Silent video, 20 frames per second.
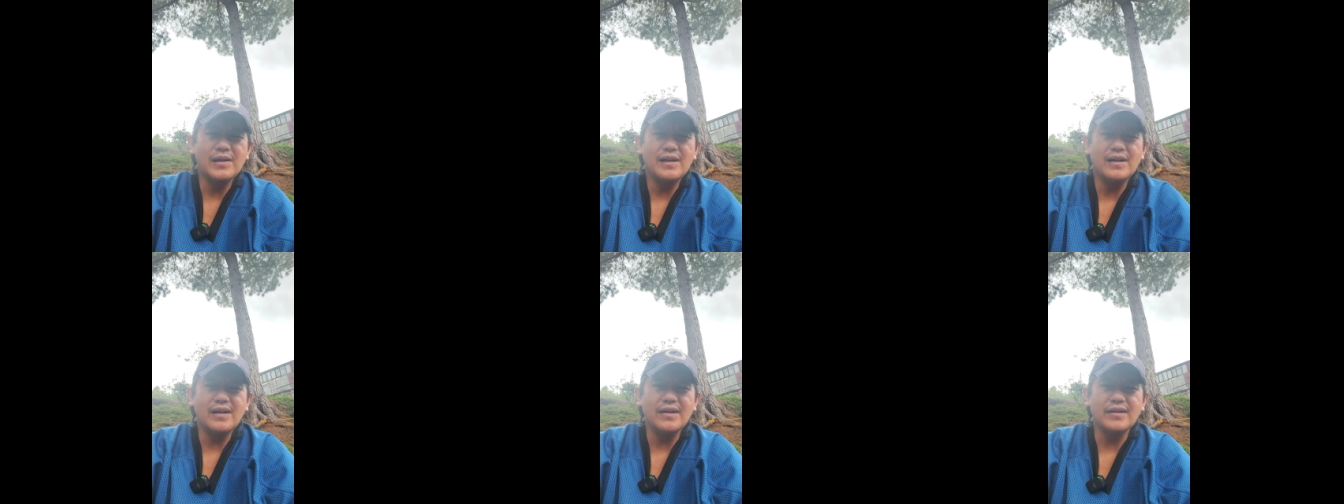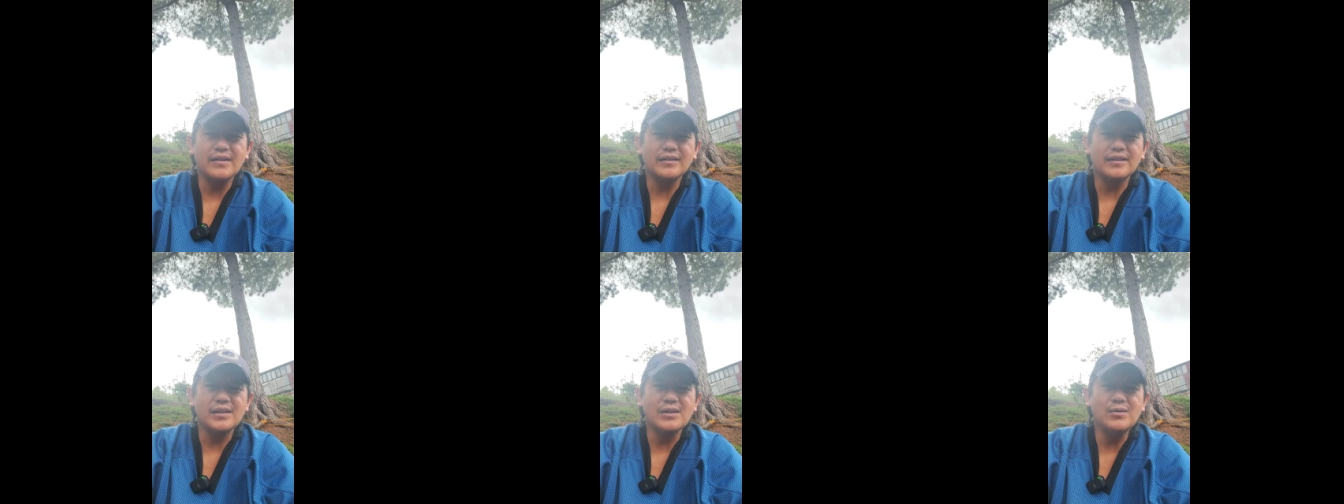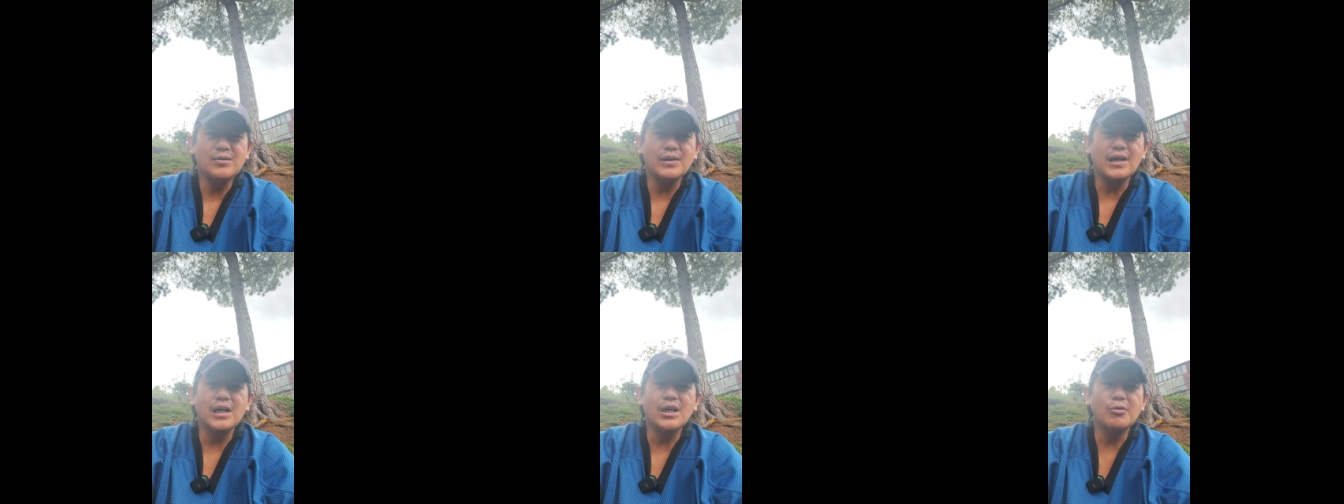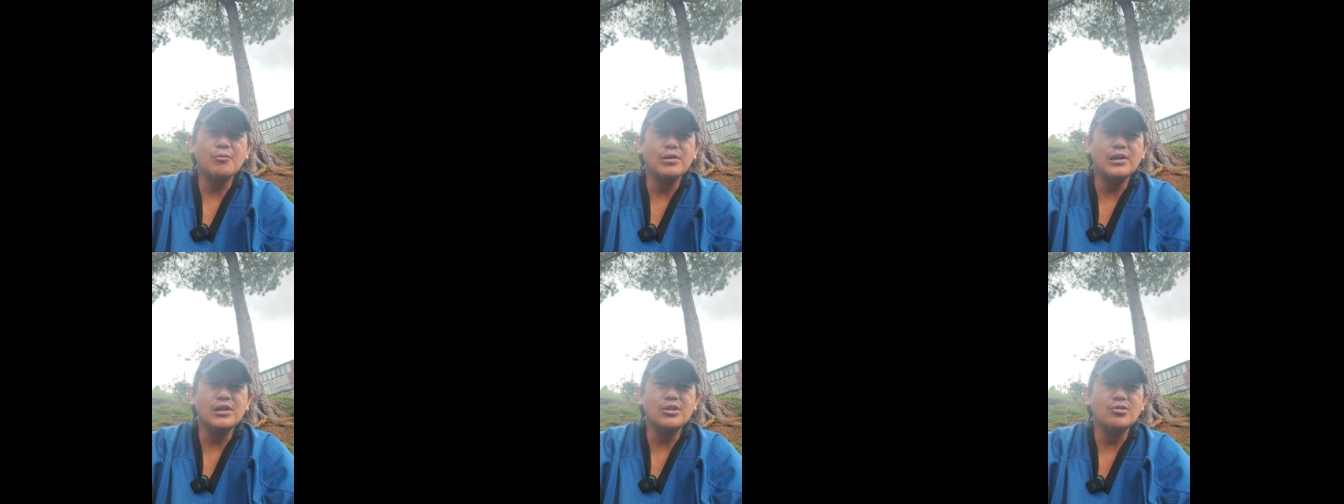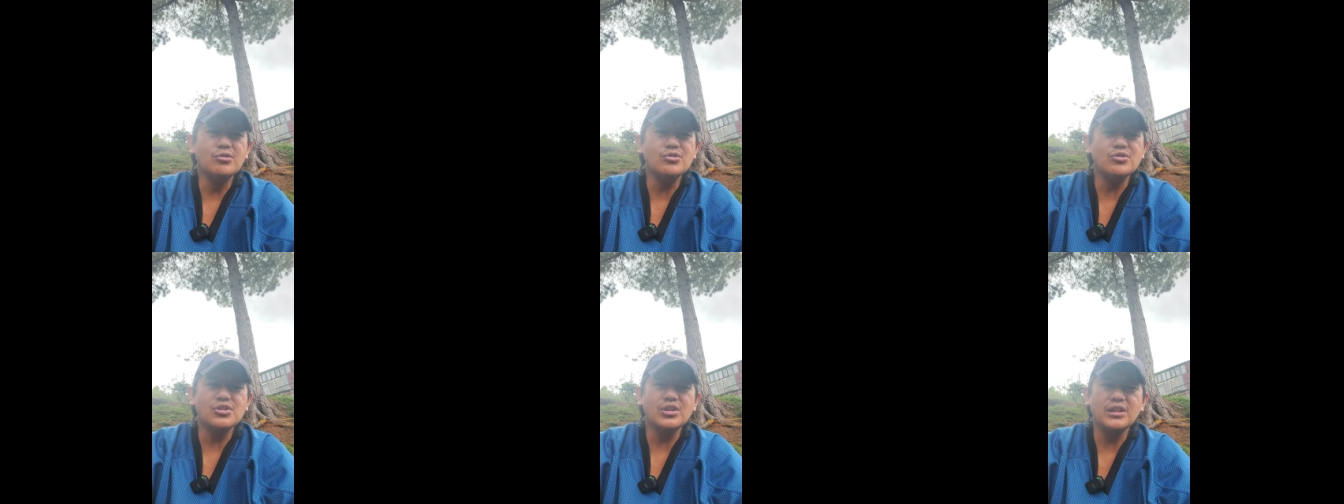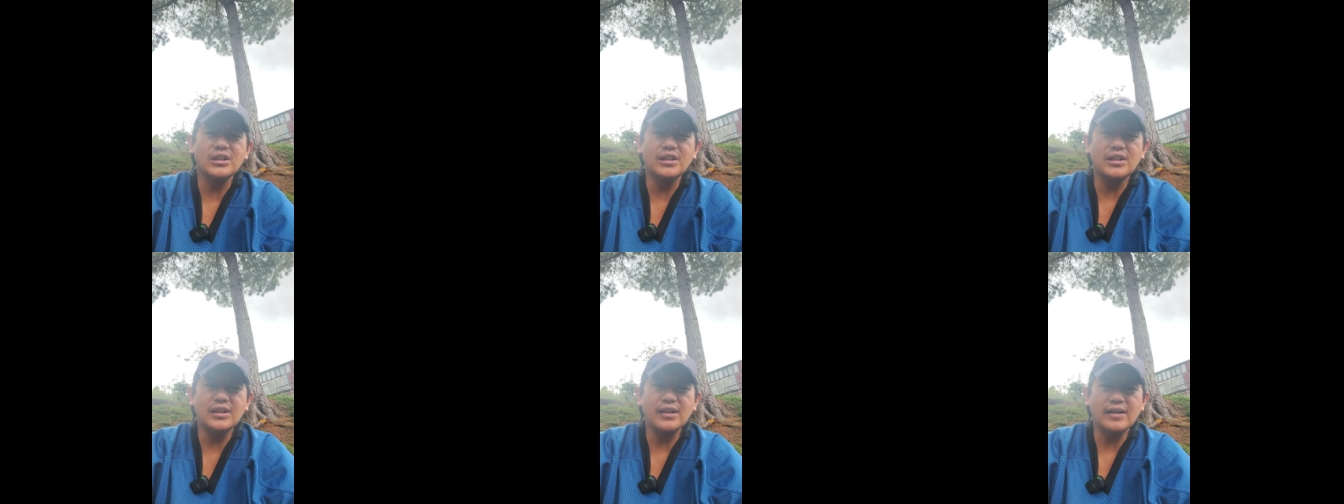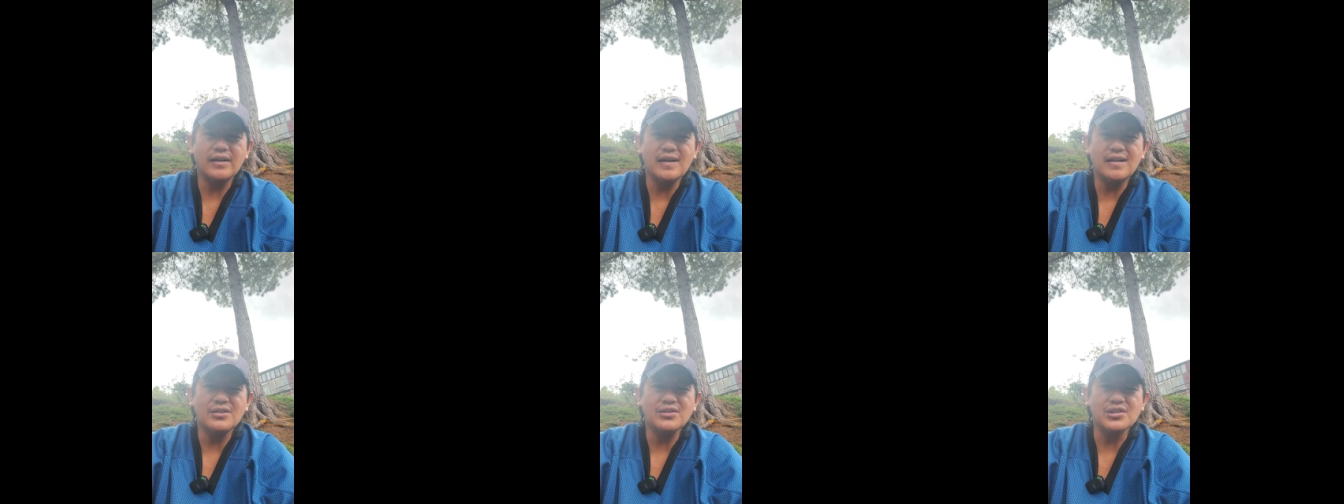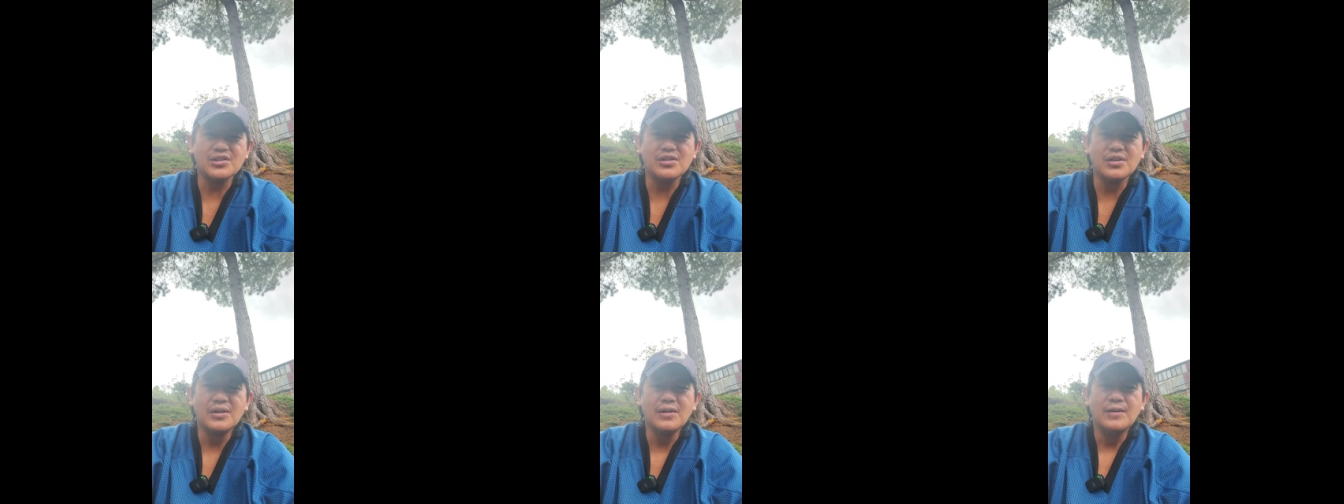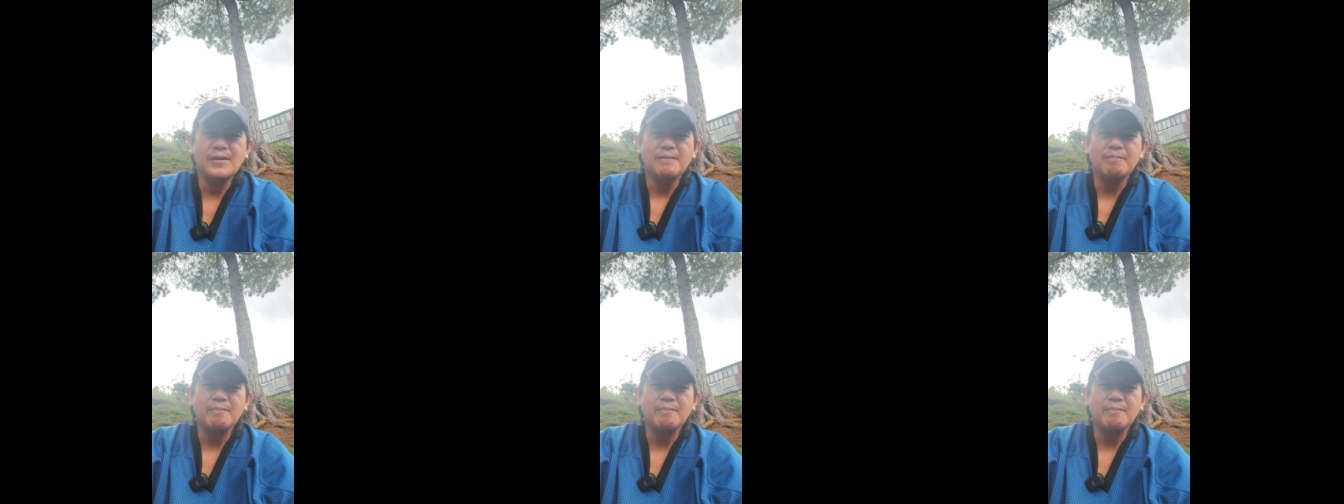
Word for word: na kada tayo nga he will use iti kinadakos